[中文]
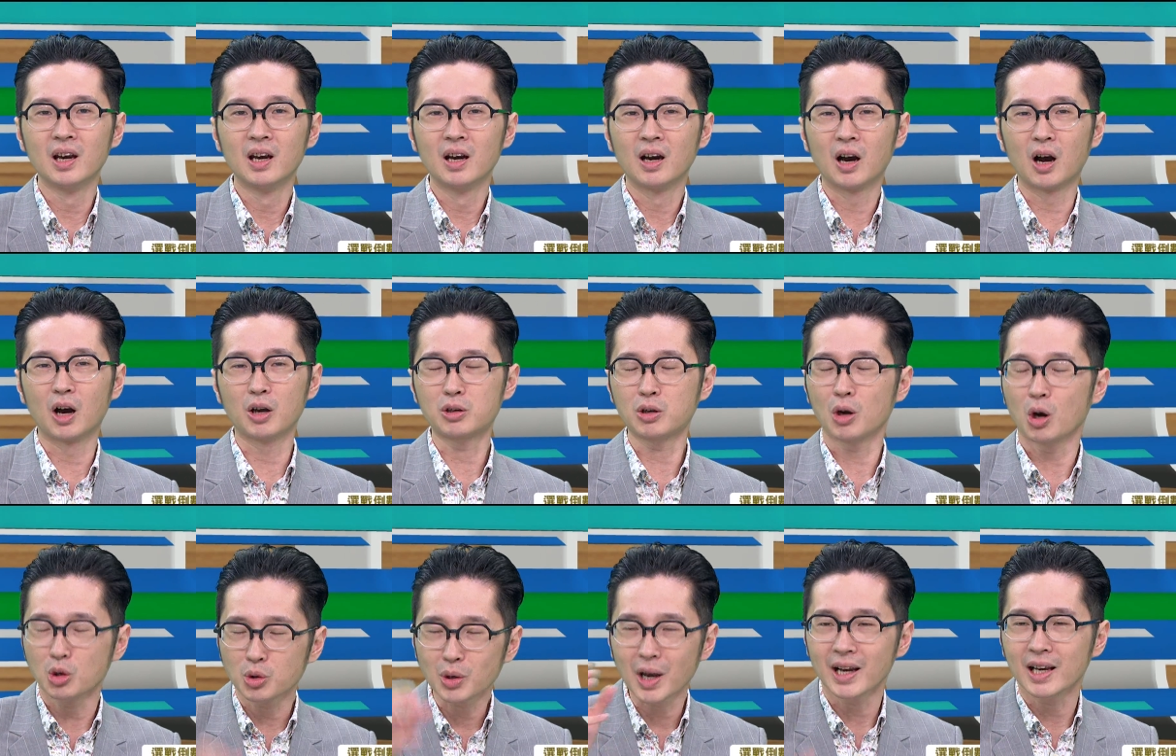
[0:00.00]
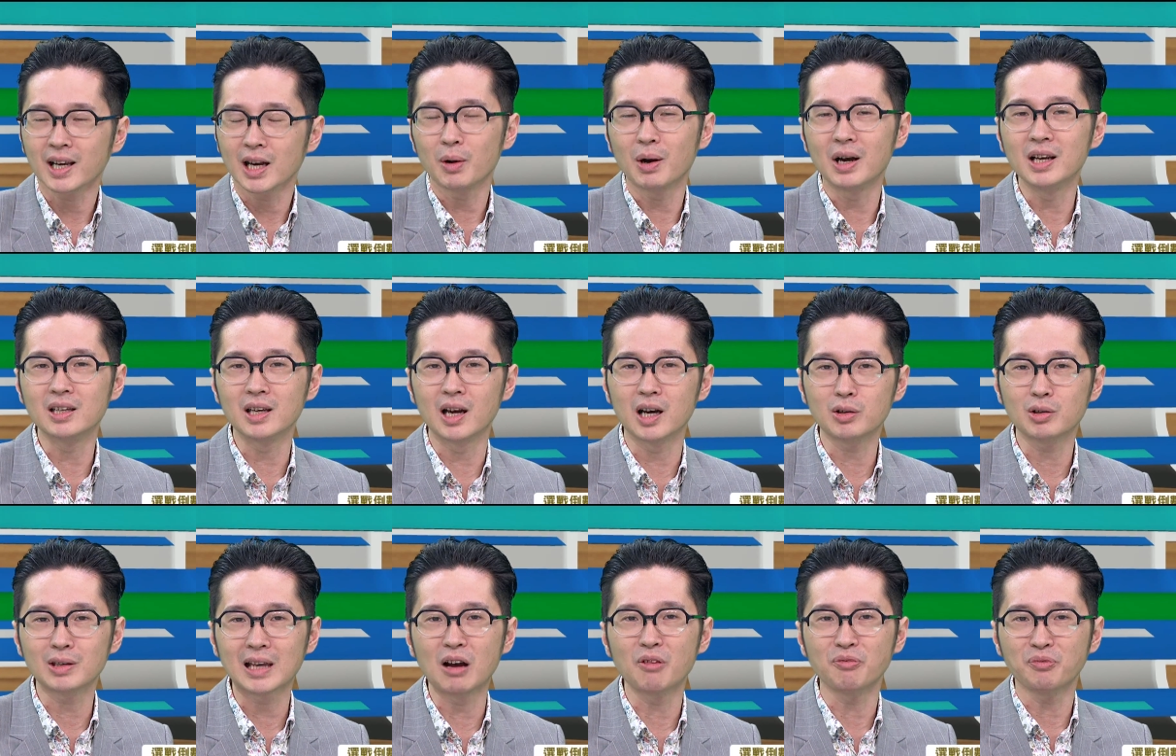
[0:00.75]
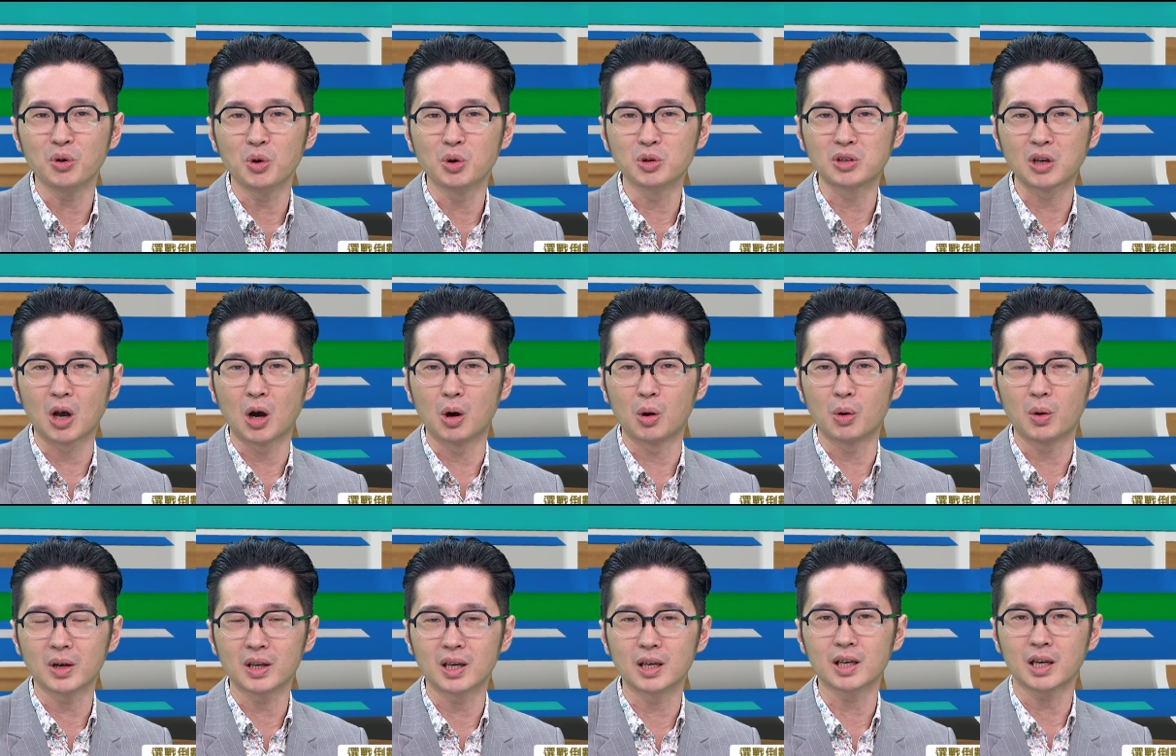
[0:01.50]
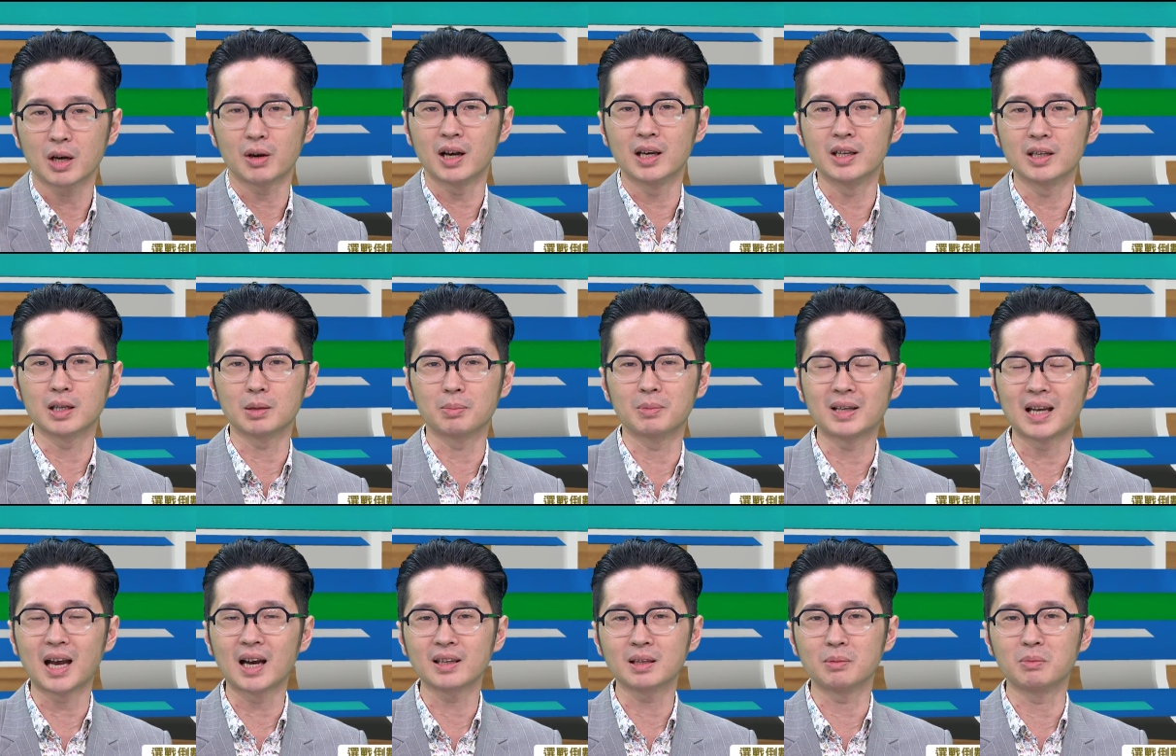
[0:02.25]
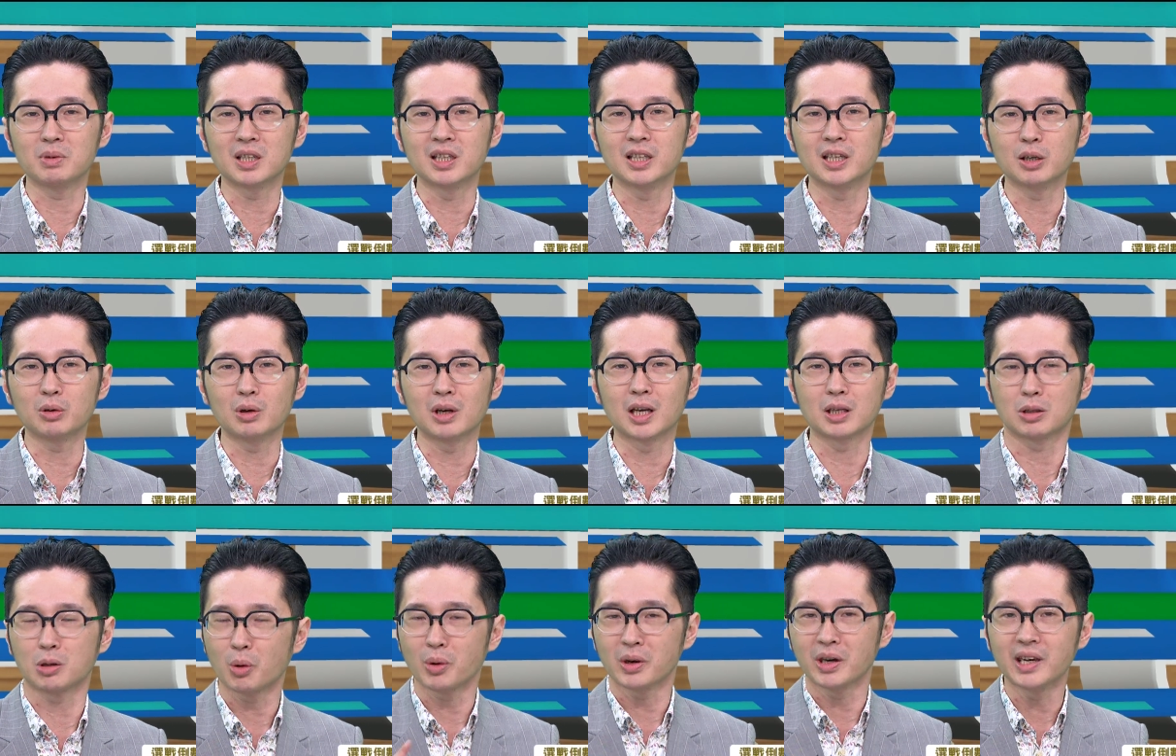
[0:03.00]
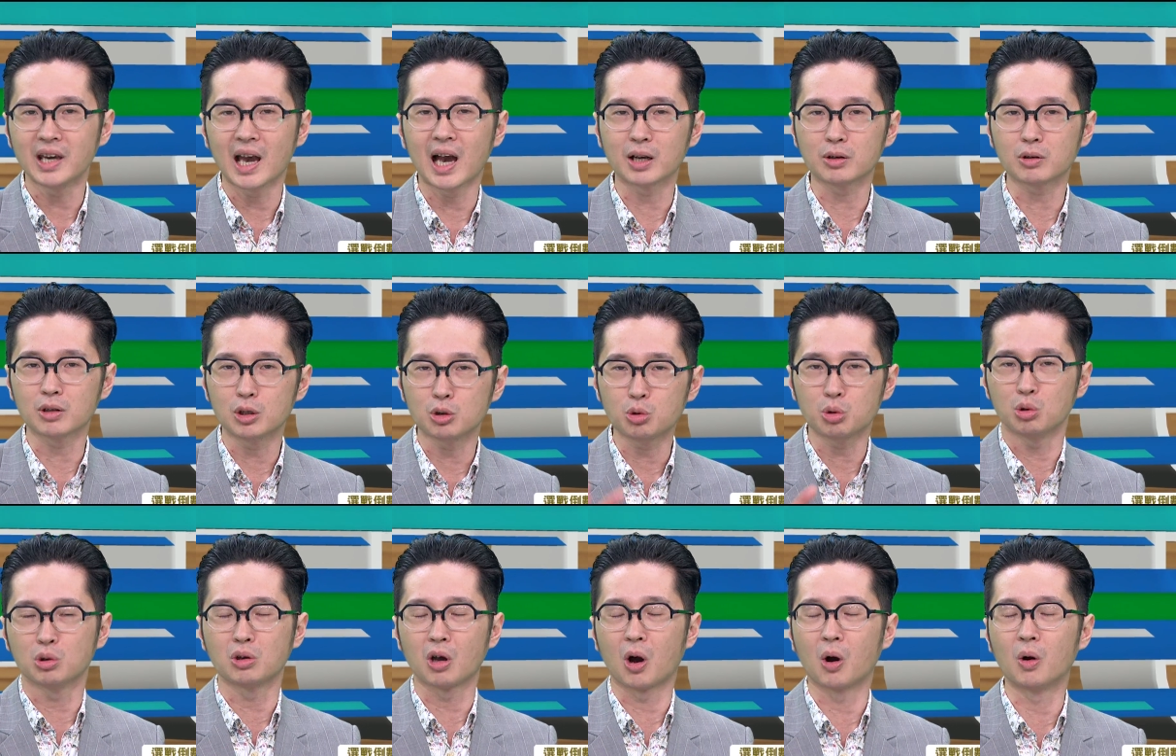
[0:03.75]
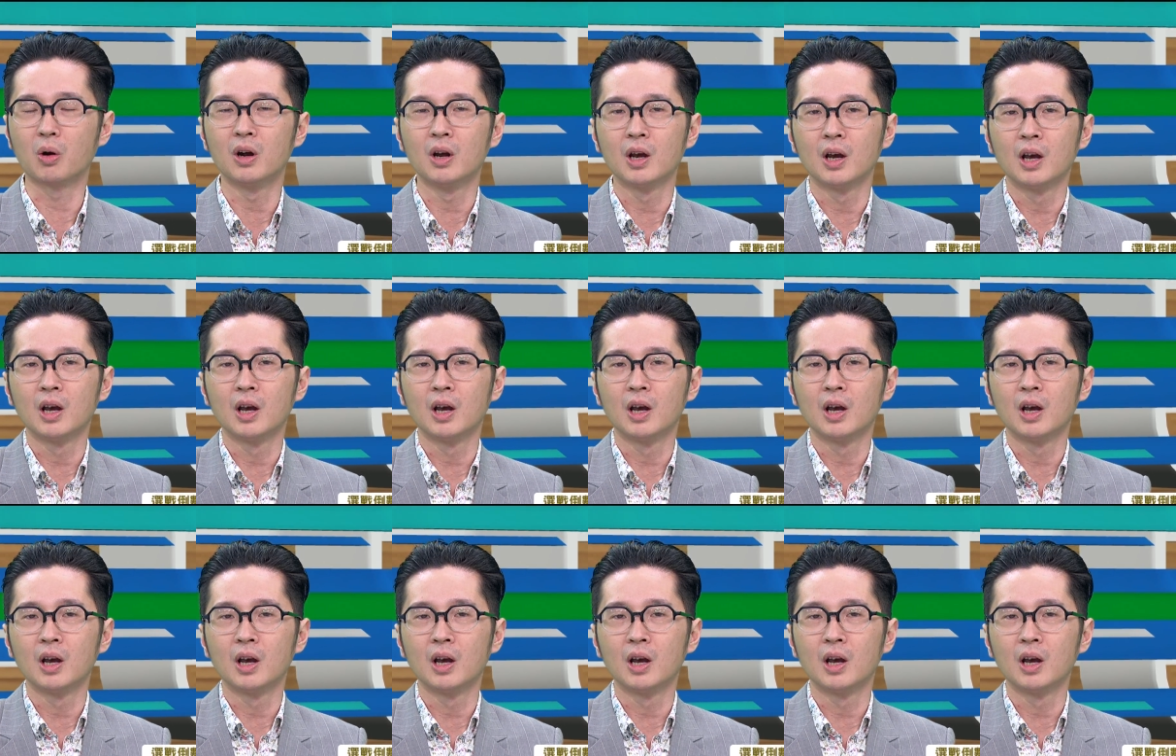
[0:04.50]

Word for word: 哦，就算柯文哲去当副手，或者是柯文哲什么当什么行政院长都一样，就是巨头。